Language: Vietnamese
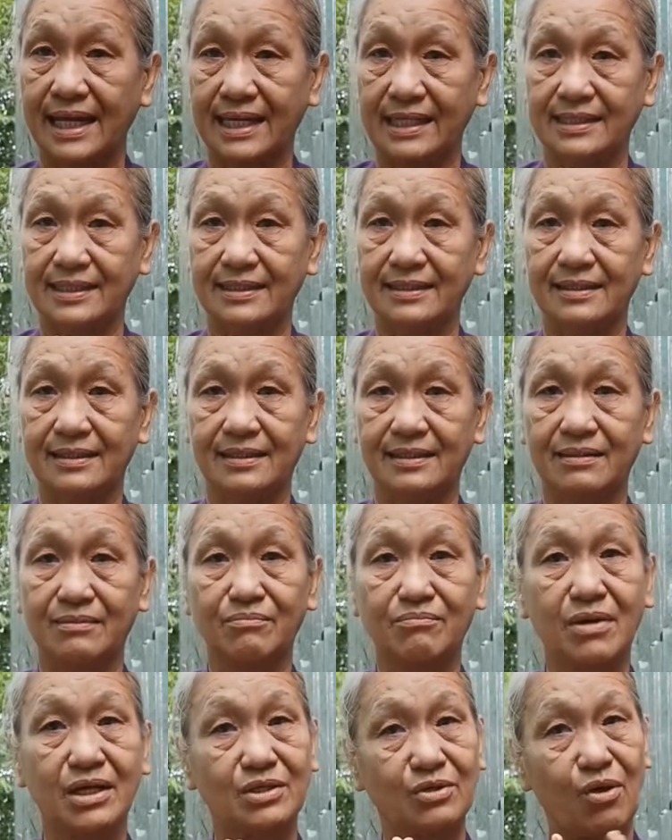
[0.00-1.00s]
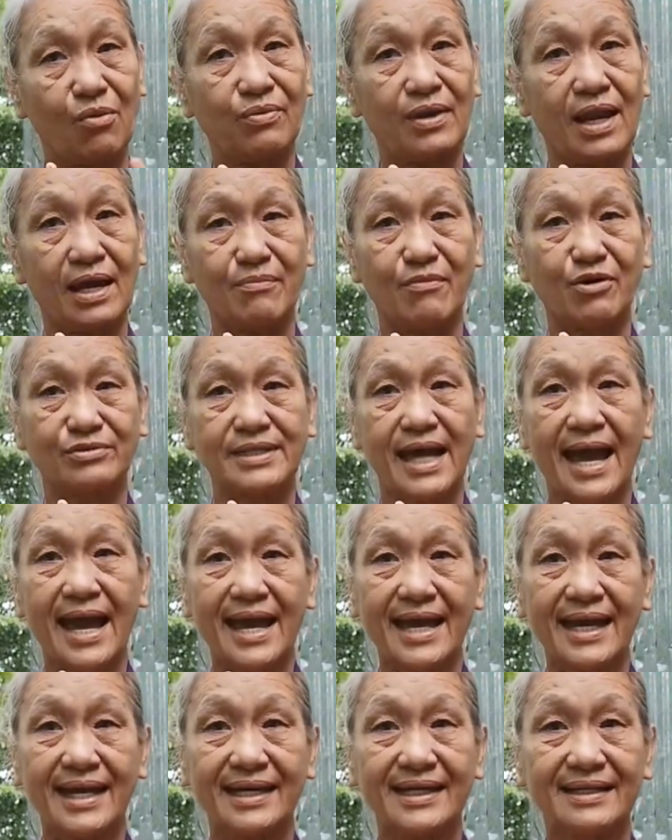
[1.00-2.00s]
à, cái vị cái
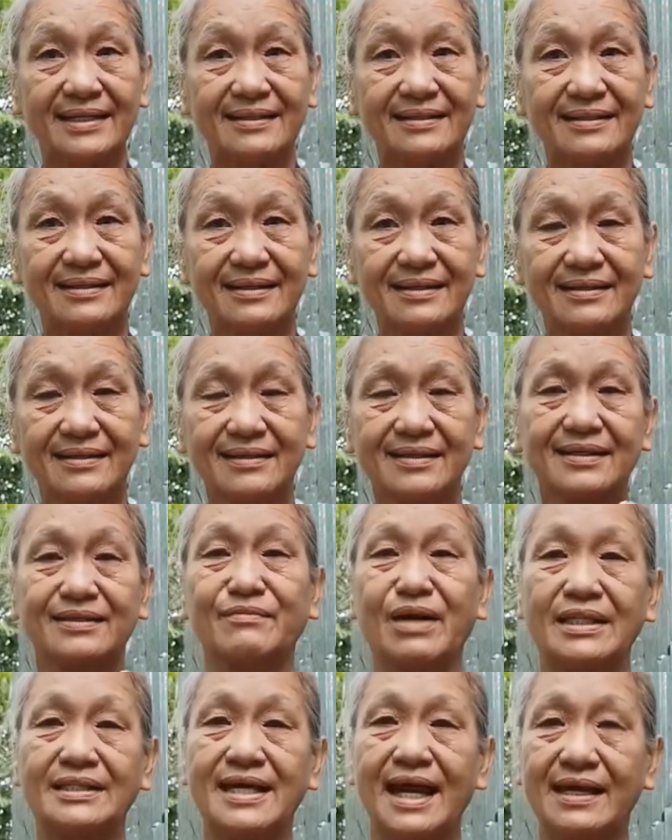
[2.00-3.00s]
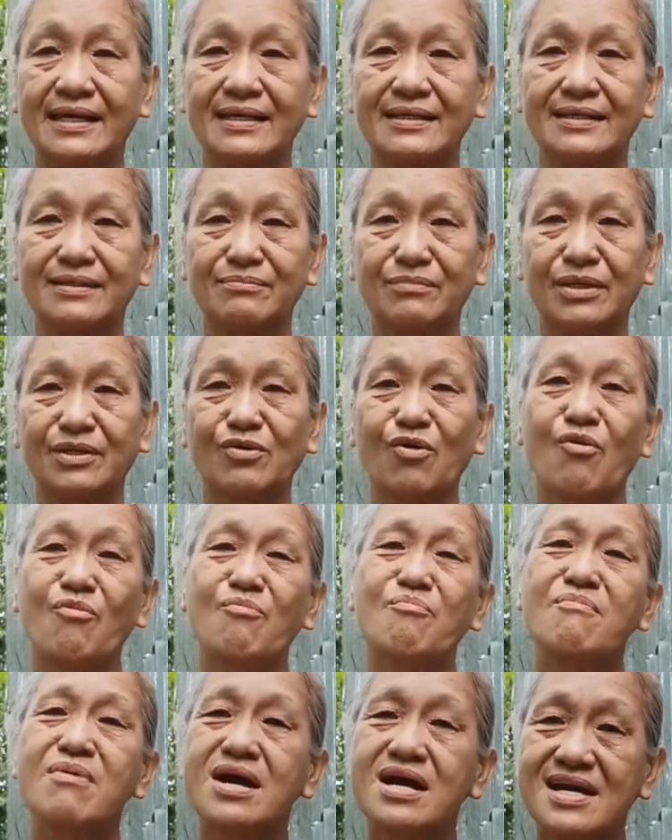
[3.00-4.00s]
vị bồ tát này mình
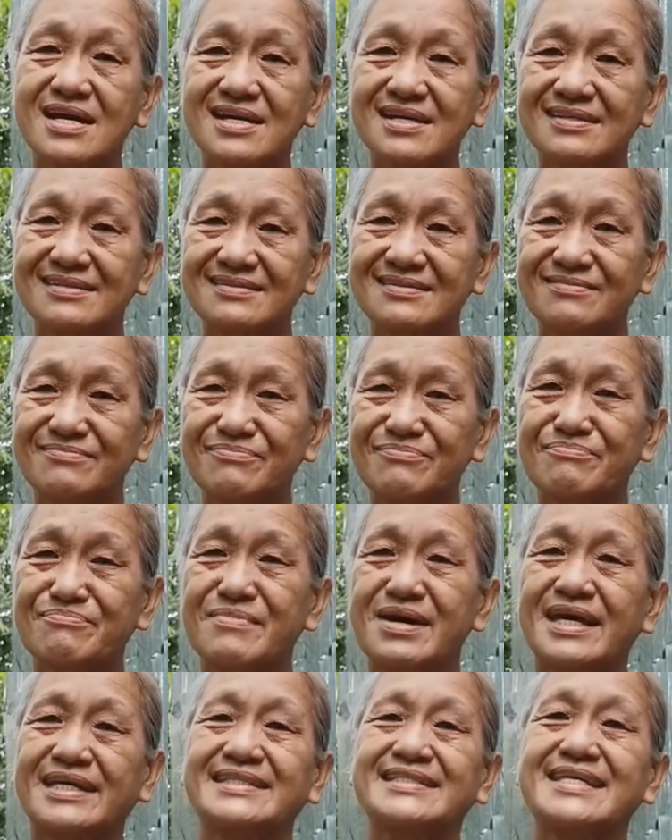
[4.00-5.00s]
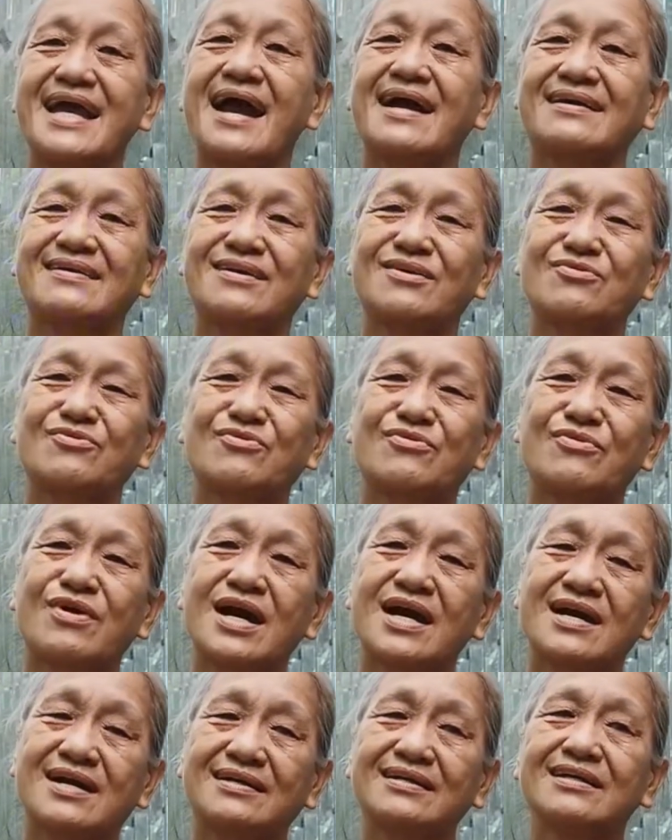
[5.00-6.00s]
cũng là bồ tát yeah. Dạ. nhưng mà
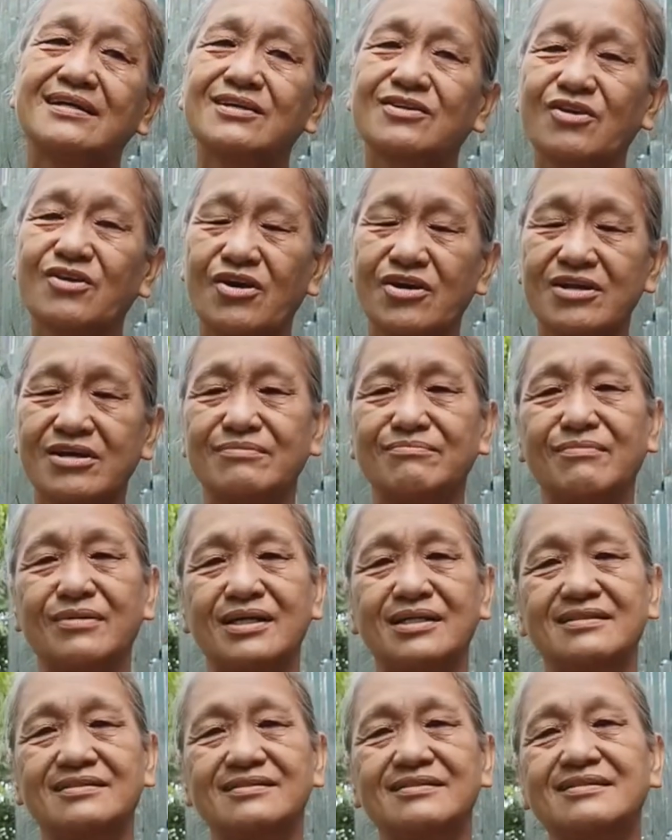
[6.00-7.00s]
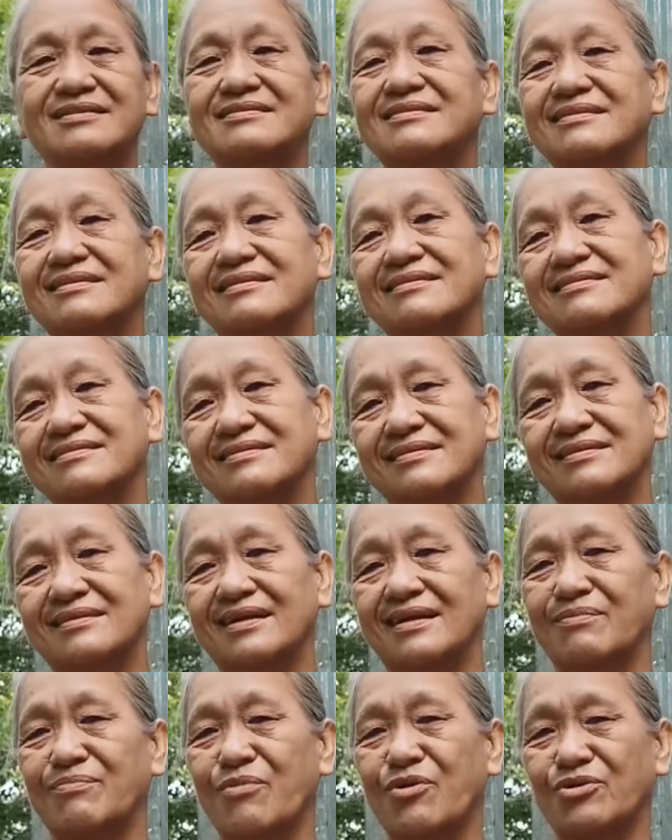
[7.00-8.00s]
tại vì mình còn mê còn mê, mê
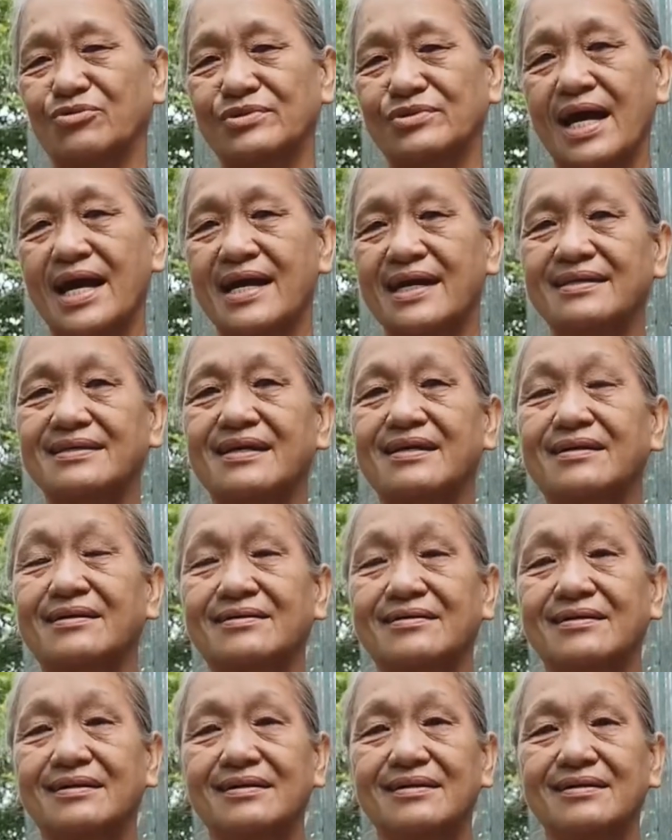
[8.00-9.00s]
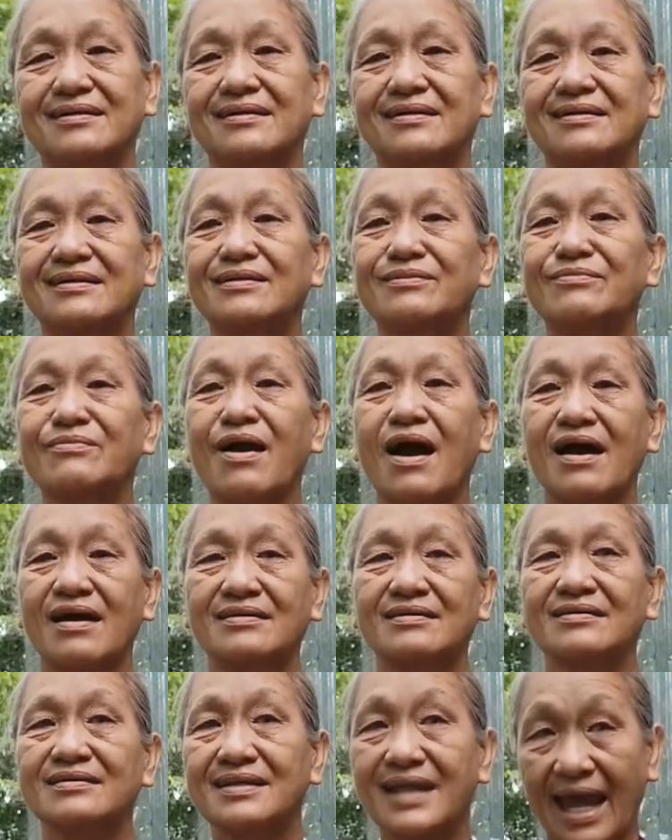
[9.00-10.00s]
chằn yeah. Dạ. nhiều quá cho nên mình
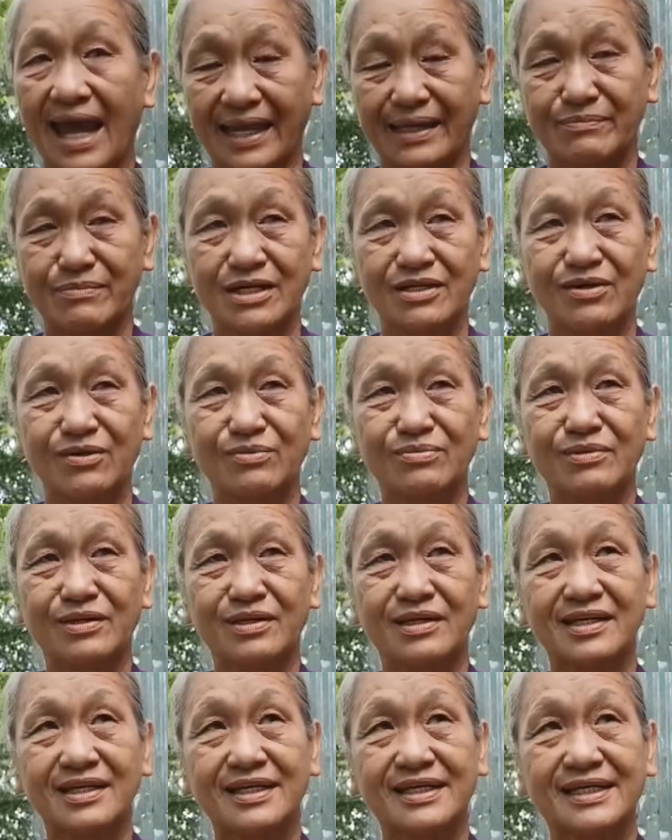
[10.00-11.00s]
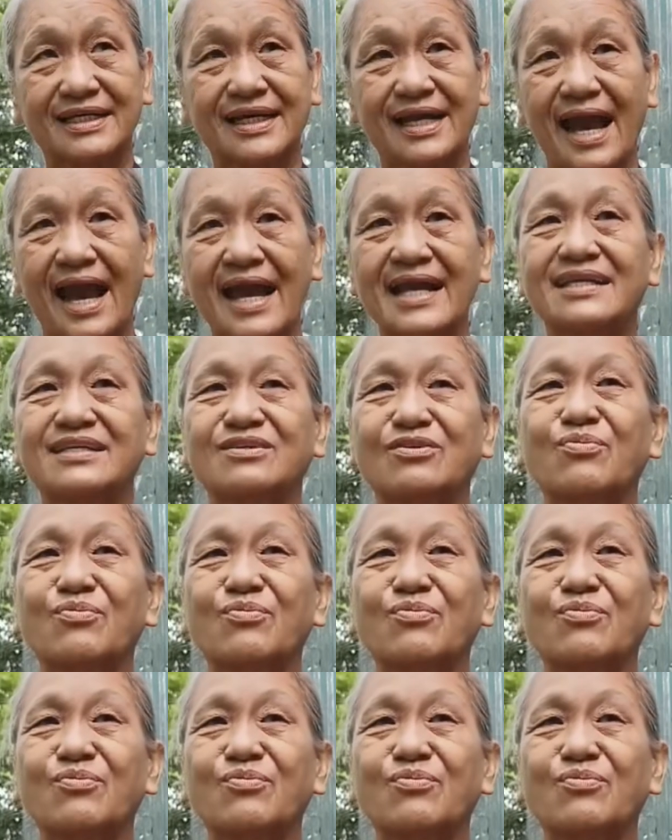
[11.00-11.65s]
chưa có được là bồ tát chứ